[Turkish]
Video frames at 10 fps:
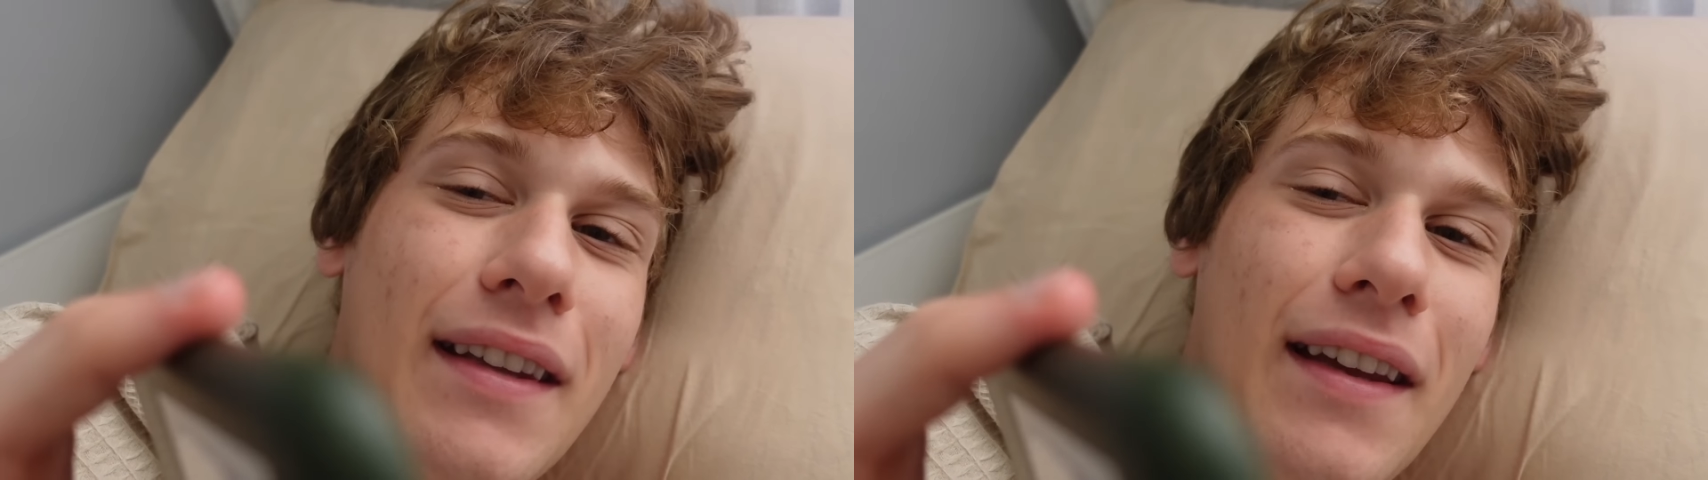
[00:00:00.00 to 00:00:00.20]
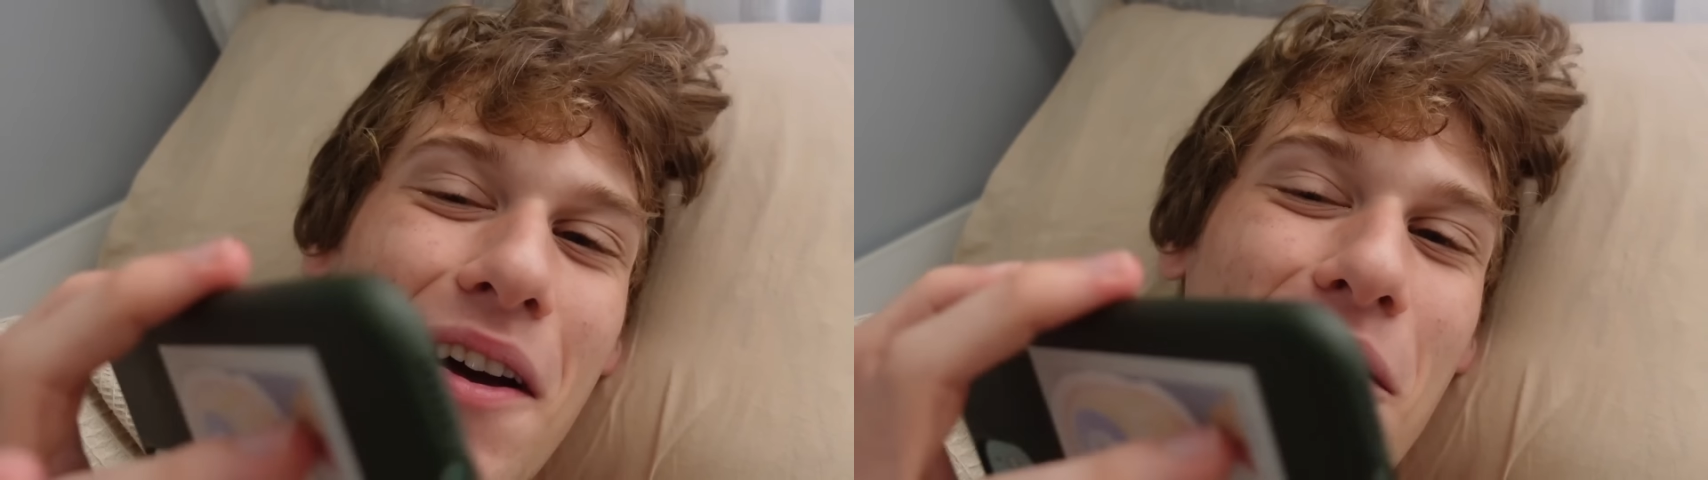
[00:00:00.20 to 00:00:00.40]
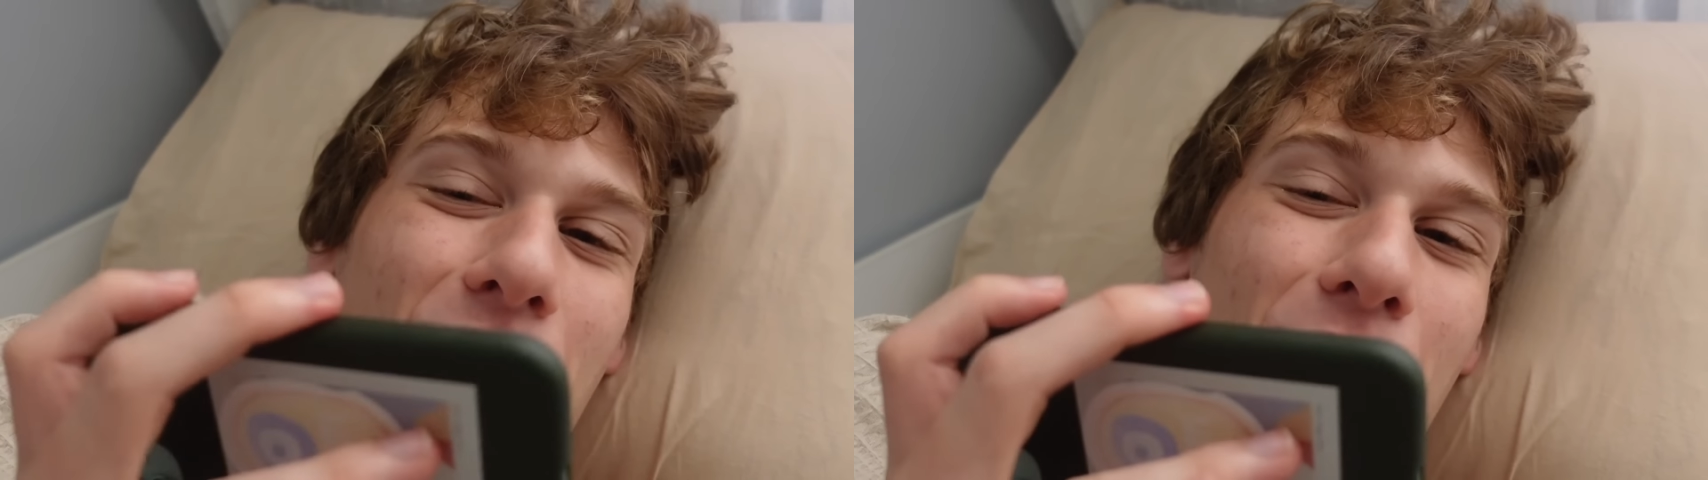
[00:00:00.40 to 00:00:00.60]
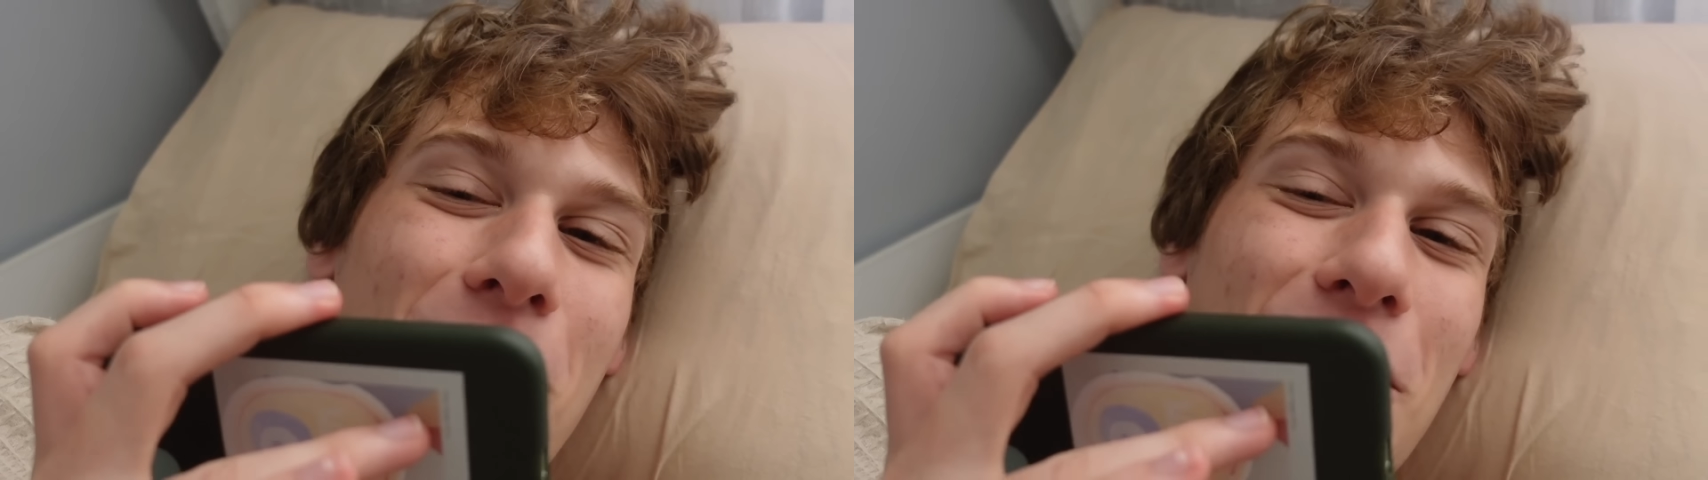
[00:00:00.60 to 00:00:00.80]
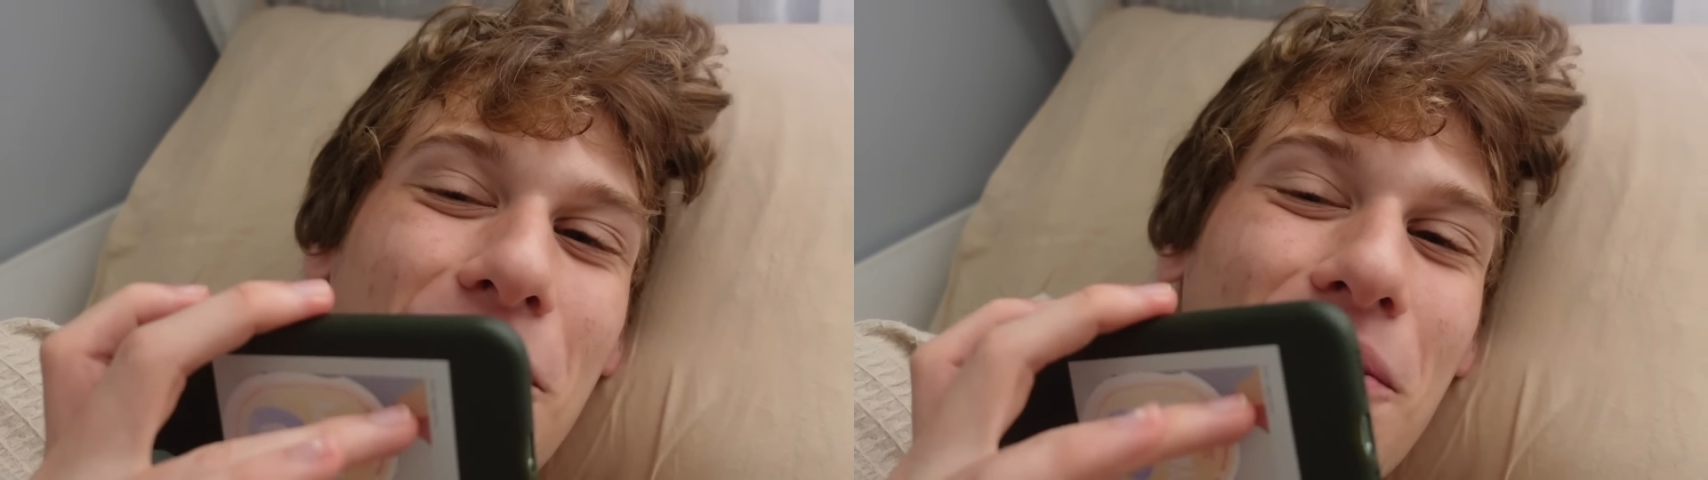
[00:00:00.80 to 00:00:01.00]
Hani
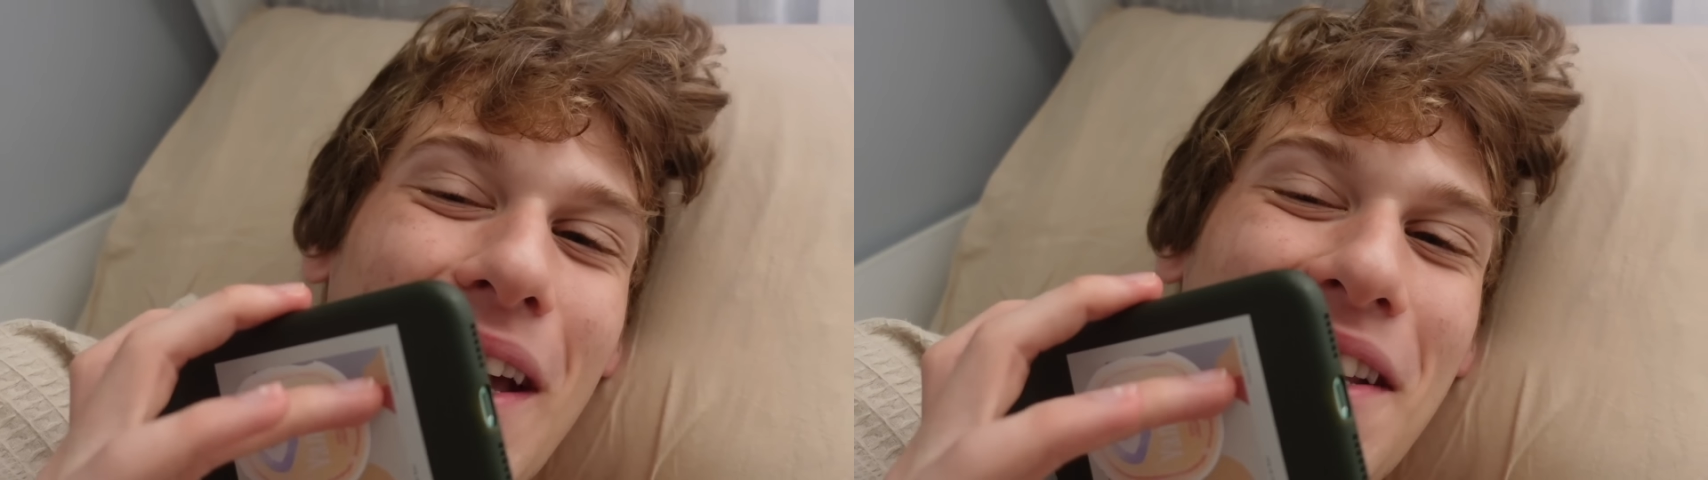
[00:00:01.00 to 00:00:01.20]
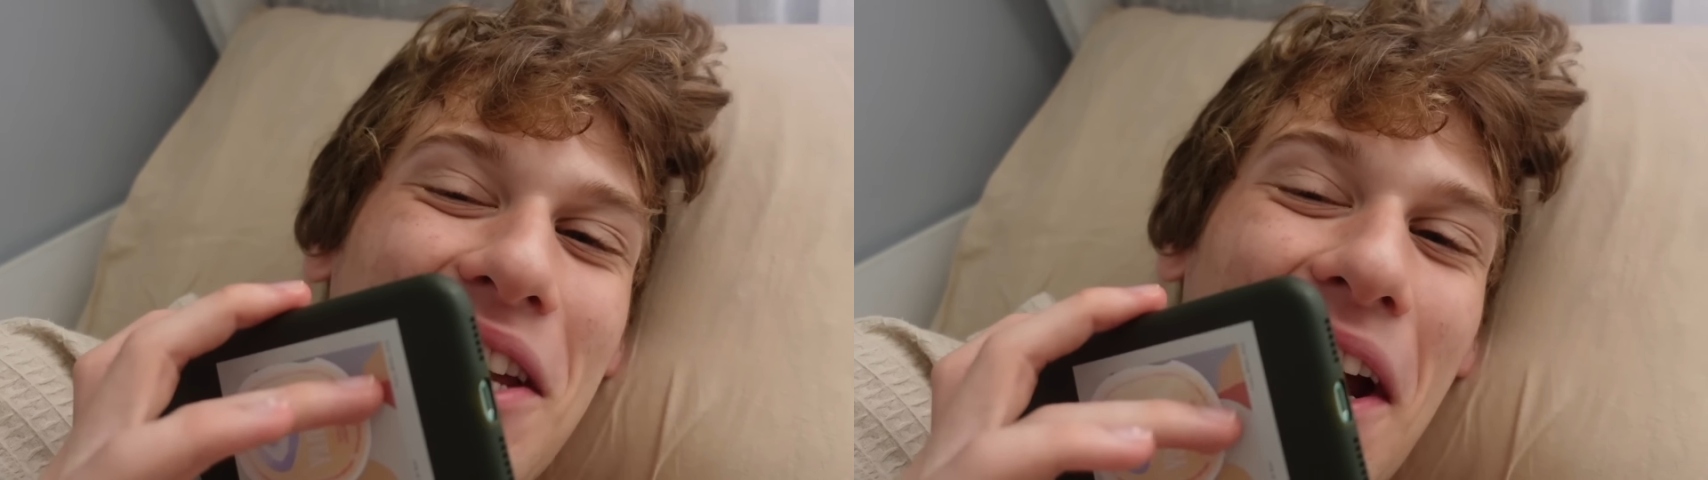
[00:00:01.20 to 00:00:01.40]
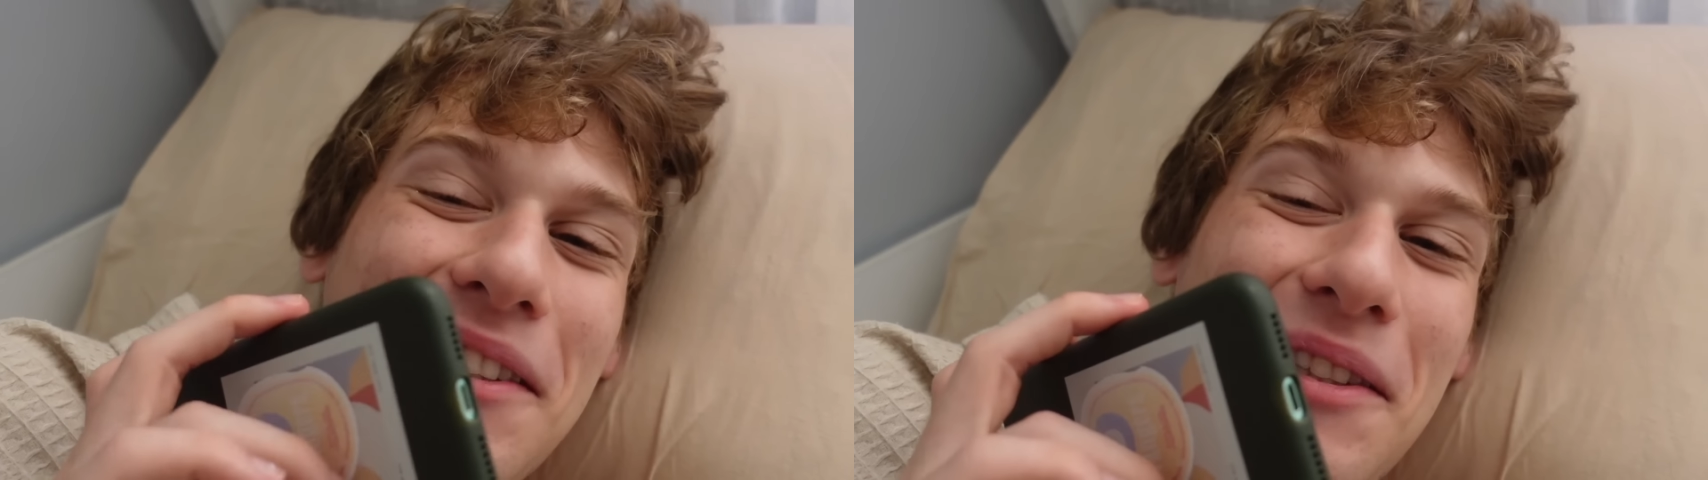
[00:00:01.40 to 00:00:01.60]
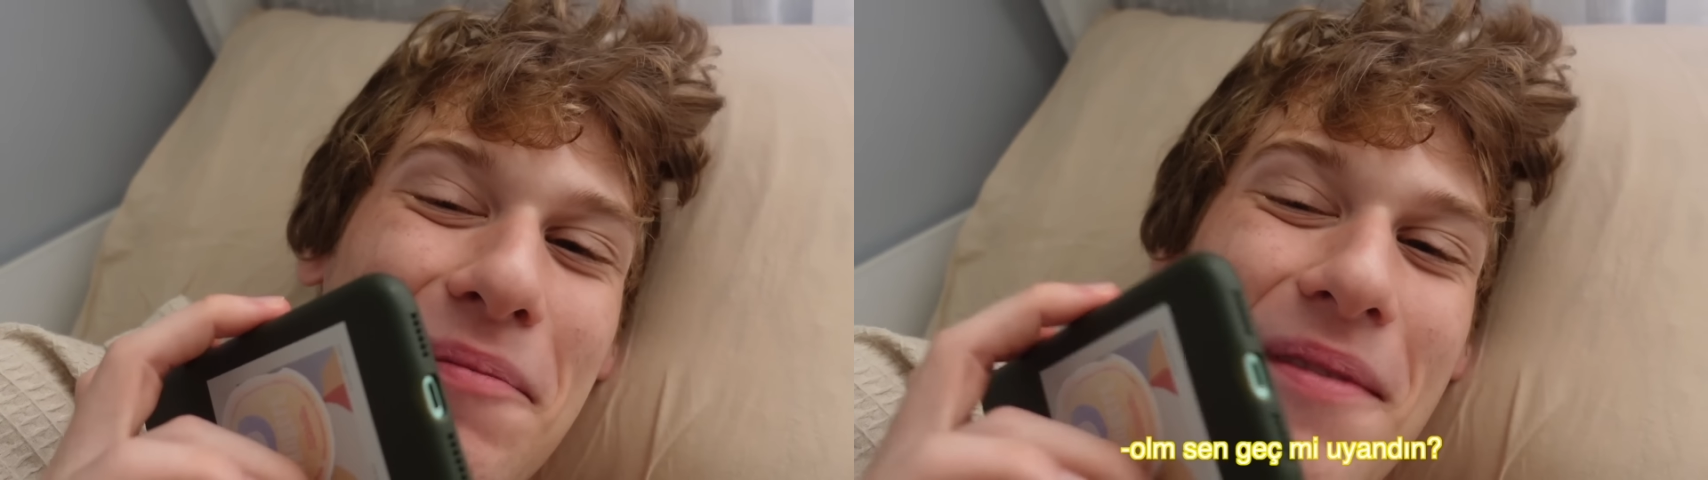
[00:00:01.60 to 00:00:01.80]
11'de uyanacaktım.